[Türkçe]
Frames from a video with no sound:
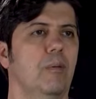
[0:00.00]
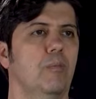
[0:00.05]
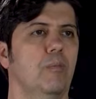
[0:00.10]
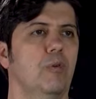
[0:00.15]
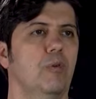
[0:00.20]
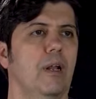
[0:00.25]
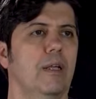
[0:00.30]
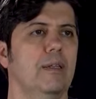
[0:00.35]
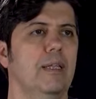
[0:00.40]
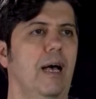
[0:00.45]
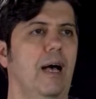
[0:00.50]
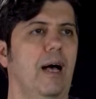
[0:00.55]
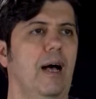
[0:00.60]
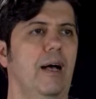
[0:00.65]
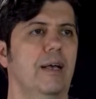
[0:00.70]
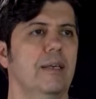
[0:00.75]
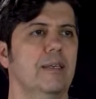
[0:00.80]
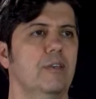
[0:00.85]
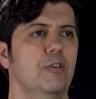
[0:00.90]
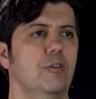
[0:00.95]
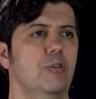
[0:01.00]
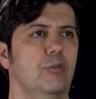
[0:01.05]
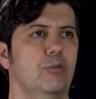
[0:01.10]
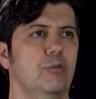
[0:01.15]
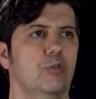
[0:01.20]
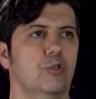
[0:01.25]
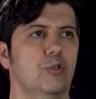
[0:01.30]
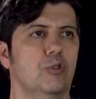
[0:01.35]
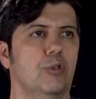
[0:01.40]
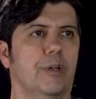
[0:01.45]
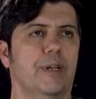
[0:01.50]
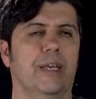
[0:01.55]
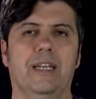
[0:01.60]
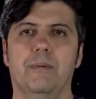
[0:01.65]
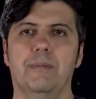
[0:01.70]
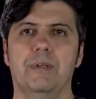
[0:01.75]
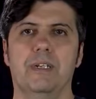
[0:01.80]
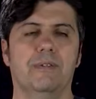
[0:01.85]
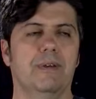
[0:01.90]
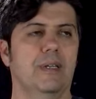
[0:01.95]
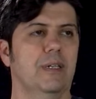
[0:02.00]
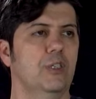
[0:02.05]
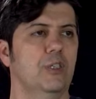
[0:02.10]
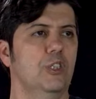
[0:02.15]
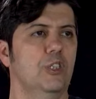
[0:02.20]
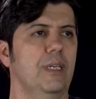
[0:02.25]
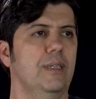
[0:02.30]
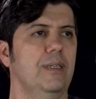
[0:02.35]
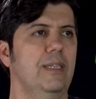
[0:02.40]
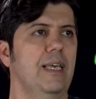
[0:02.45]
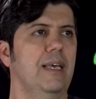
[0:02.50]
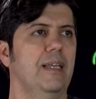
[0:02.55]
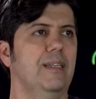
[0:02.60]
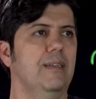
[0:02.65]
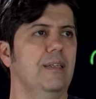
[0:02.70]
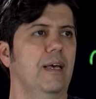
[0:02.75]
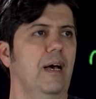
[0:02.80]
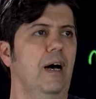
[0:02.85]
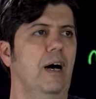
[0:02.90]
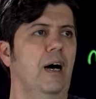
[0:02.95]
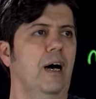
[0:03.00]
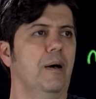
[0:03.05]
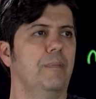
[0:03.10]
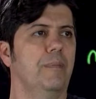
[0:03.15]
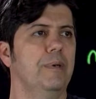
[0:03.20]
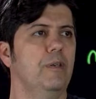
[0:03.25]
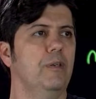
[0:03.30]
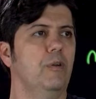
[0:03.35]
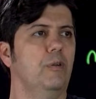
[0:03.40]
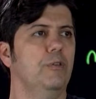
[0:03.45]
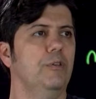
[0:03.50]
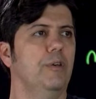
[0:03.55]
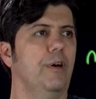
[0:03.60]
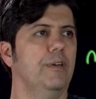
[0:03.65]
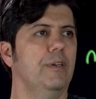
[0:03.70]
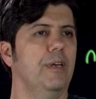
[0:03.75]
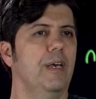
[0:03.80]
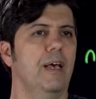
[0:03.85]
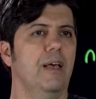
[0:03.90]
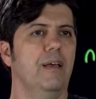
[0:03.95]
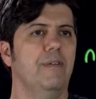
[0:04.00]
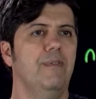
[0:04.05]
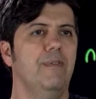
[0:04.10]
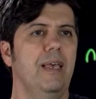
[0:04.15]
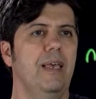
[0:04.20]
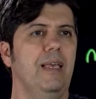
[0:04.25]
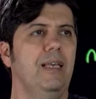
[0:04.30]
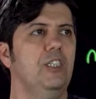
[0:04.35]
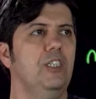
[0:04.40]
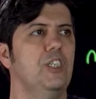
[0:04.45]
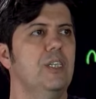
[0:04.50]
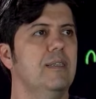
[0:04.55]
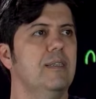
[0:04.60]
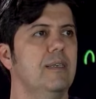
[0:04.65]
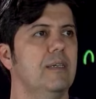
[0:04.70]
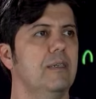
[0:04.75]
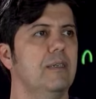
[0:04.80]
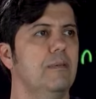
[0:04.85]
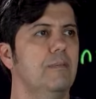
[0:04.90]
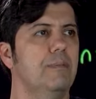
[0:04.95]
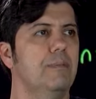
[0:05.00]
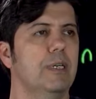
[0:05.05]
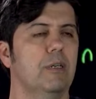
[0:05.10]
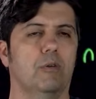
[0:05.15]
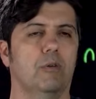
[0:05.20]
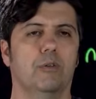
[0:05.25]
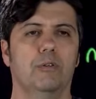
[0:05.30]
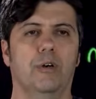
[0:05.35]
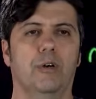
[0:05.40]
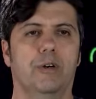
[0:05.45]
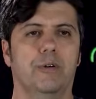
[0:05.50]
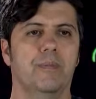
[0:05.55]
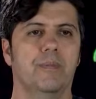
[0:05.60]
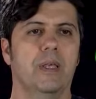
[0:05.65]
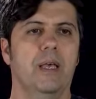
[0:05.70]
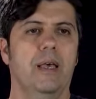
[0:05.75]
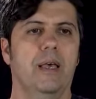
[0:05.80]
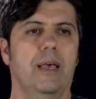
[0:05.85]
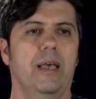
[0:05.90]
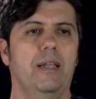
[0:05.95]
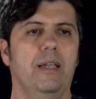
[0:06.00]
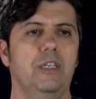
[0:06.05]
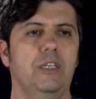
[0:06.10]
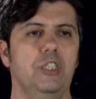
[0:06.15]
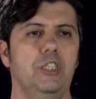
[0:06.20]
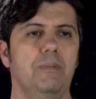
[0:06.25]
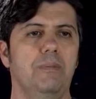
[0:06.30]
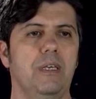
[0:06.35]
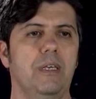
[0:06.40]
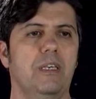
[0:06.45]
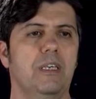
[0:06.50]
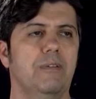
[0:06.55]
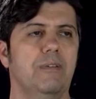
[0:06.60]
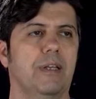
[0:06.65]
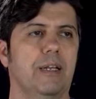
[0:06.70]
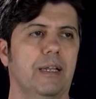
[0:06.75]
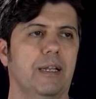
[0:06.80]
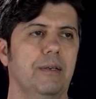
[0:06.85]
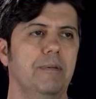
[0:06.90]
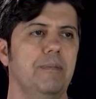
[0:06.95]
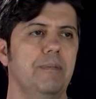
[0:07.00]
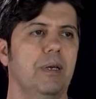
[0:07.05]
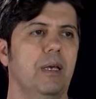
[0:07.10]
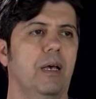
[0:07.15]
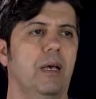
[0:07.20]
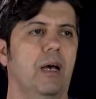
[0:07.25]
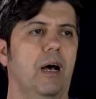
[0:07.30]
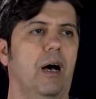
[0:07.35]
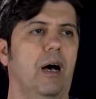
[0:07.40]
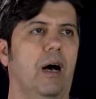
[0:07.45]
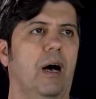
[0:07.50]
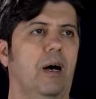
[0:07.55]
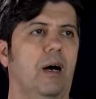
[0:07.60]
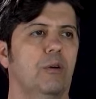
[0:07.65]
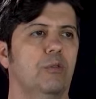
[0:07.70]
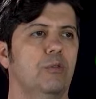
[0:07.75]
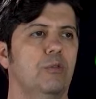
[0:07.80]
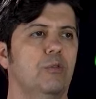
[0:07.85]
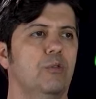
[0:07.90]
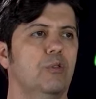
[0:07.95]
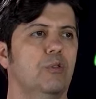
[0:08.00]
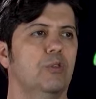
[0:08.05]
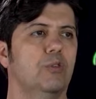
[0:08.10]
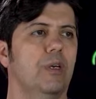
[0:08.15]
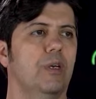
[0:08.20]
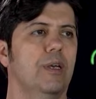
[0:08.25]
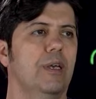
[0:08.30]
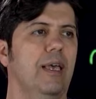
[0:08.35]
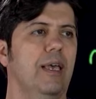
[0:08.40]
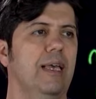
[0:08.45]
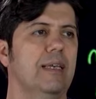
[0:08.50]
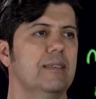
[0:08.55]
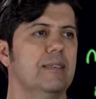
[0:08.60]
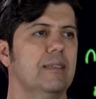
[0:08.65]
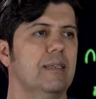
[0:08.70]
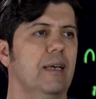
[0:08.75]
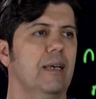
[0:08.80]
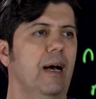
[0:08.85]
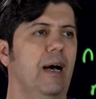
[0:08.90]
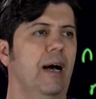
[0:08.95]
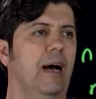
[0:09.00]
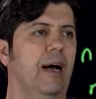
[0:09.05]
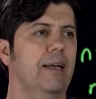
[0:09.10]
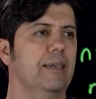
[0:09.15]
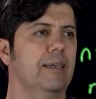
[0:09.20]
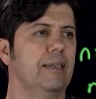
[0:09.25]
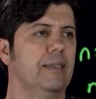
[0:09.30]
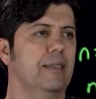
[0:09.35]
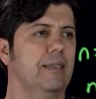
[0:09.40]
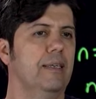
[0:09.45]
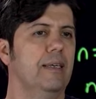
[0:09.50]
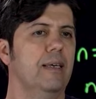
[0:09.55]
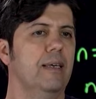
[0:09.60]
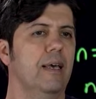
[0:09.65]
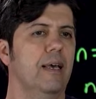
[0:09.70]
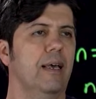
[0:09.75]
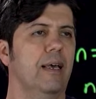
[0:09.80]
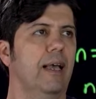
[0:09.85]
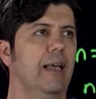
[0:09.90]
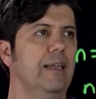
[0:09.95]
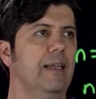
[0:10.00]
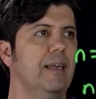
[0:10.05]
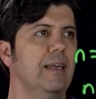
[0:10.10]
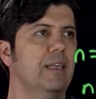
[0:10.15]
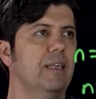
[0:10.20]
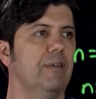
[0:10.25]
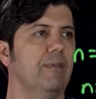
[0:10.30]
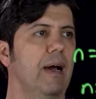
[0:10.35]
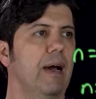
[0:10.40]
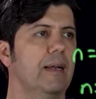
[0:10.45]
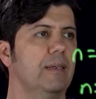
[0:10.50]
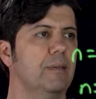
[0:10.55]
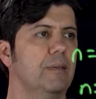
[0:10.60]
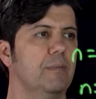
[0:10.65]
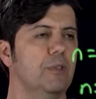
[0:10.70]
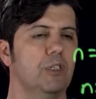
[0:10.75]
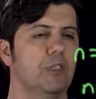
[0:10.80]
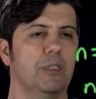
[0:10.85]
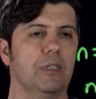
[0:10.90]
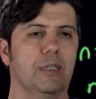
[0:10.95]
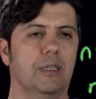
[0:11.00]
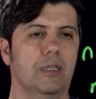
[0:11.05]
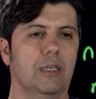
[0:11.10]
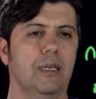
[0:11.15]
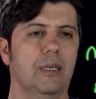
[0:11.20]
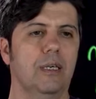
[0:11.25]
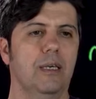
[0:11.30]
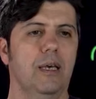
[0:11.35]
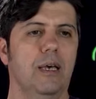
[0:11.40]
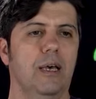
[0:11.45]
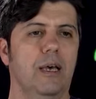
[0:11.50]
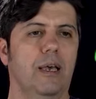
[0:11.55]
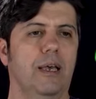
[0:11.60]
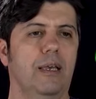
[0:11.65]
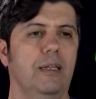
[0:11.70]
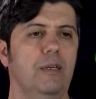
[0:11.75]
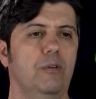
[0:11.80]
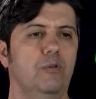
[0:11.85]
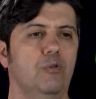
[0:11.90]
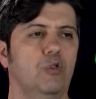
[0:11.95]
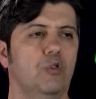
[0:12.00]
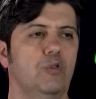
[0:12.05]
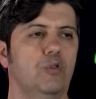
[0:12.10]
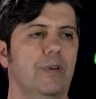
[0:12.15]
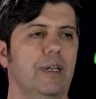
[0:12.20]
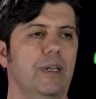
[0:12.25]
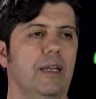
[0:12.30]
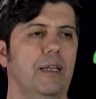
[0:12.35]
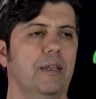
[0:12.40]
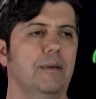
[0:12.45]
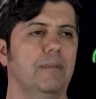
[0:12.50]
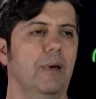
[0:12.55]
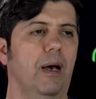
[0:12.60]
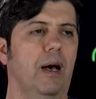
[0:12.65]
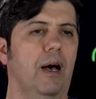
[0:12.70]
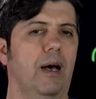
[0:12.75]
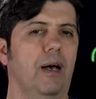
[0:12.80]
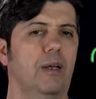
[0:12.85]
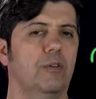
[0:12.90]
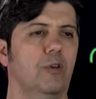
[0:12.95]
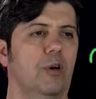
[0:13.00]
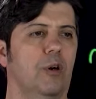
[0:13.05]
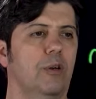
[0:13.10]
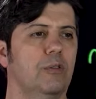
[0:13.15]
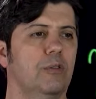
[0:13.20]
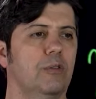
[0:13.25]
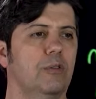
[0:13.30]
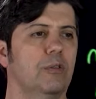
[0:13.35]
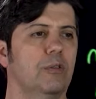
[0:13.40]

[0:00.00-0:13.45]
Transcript: Burada a2 oluşuyor n'e 1 verince. Diğerinde a1 oluyor ve eşittir 1 oluyor n'e şimdi 2 verelim. a3 eksi a2 n'e 2 verdiğim için 2. n'e 3 verelim. a4